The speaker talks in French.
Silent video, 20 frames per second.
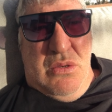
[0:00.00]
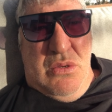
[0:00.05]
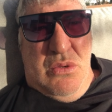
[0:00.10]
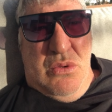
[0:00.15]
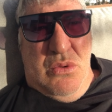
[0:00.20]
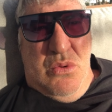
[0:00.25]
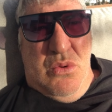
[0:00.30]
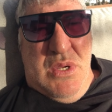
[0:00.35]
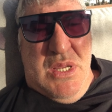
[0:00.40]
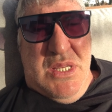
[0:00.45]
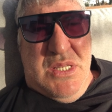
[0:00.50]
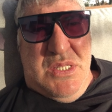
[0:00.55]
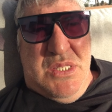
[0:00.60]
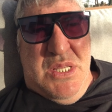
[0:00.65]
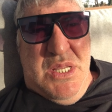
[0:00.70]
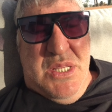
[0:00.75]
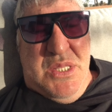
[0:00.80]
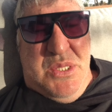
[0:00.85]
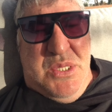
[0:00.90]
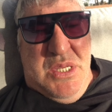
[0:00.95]

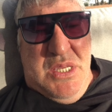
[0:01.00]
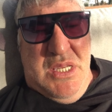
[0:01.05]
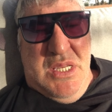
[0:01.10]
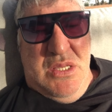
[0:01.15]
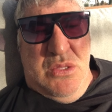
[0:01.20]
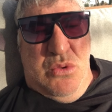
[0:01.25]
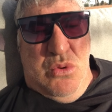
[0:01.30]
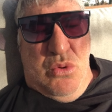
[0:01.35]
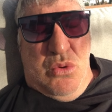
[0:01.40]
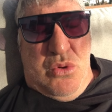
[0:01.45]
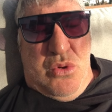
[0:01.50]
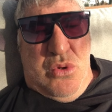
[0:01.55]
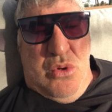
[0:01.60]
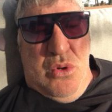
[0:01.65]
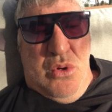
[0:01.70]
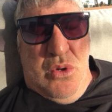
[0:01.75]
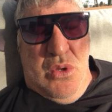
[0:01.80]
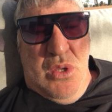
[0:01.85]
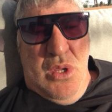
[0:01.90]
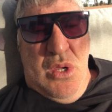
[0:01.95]
USDT. Euh, donc,
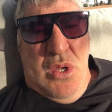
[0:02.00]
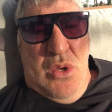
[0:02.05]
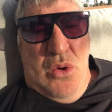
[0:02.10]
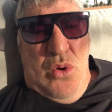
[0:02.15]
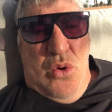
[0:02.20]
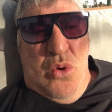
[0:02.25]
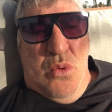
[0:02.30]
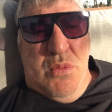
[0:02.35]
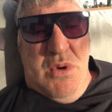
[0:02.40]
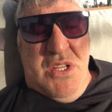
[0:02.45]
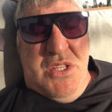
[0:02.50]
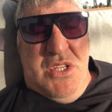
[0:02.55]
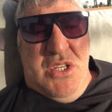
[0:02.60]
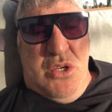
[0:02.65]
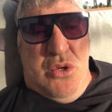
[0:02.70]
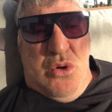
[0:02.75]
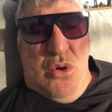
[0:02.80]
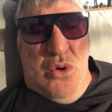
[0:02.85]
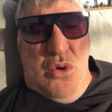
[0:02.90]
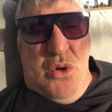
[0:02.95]
euh, on m'a dit
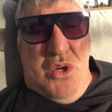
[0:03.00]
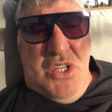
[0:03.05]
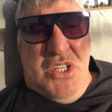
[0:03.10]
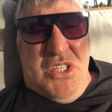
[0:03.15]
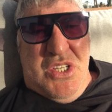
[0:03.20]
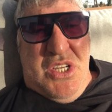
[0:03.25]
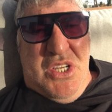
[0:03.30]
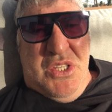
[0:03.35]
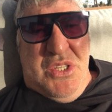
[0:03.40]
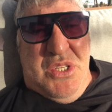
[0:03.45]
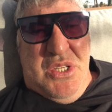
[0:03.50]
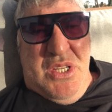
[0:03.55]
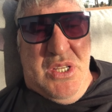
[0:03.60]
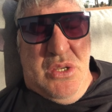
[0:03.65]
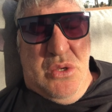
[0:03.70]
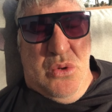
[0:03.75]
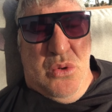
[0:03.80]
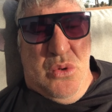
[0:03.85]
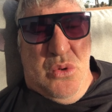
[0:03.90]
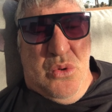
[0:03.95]
que le risque
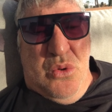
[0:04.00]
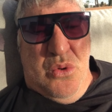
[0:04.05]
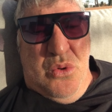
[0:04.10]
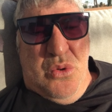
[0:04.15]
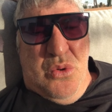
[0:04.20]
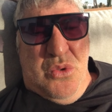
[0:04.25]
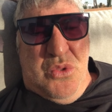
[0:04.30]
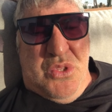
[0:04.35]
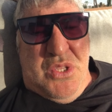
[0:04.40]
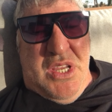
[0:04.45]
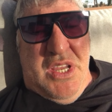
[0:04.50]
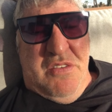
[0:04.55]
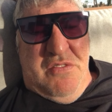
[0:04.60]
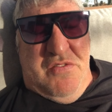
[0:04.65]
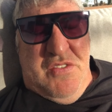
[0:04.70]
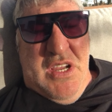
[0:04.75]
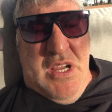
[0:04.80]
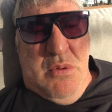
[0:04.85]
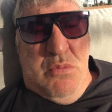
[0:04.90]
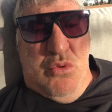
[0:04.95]
était euh, très
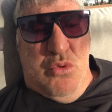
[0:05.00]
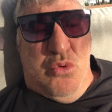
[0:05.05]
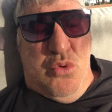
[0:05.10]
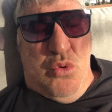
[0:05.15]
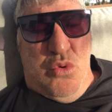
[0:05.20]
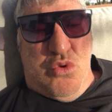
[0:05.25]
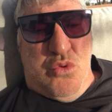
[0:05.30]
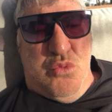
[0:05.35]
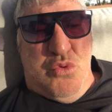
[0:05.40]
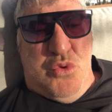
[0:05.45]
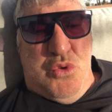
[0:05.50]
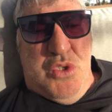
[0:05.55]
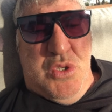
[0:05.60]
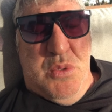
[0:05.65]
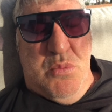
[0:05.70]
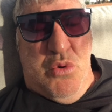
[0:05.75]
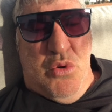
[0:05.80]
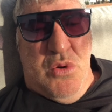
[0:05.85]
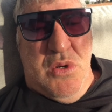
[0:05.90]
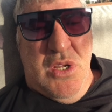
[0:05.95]
faible. Donc, je me suis
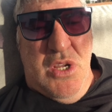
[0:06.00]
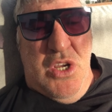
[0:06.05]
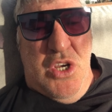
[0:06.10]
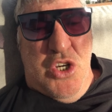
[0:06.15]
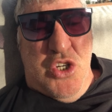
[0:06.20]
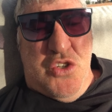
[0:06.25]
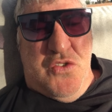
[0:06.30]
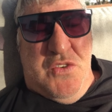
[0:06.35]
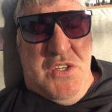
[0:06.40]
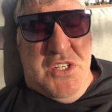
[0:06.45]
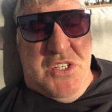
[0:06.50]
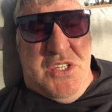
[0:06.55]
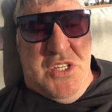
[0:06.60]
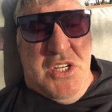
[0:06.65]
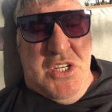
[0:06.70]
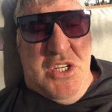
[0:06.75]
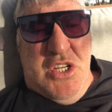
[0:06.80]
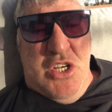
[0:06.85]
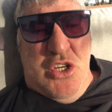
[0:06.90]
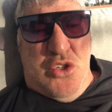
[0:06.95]
dit, bon, je vais
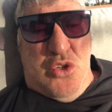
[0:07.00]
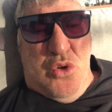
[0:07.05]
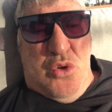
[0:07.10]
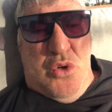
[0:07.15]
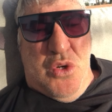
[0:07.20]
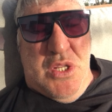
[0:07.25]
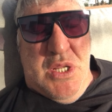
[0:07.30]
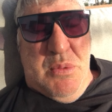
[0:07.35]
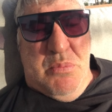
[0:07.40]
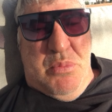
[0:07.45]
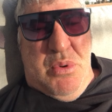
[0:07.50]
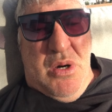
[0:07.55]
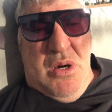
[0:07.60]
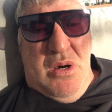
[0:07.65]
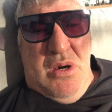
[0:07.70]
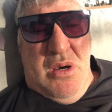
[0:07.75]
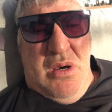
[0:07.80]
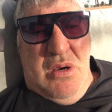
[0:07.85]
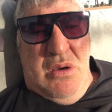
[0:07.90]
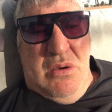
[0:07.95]
essayer, je ne connais
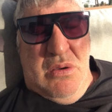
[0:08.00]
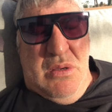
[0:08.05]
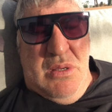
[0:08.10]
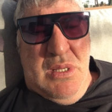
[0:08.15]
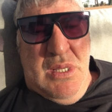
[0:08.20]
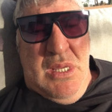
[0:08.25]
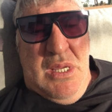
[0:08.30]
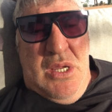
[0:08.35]
pas.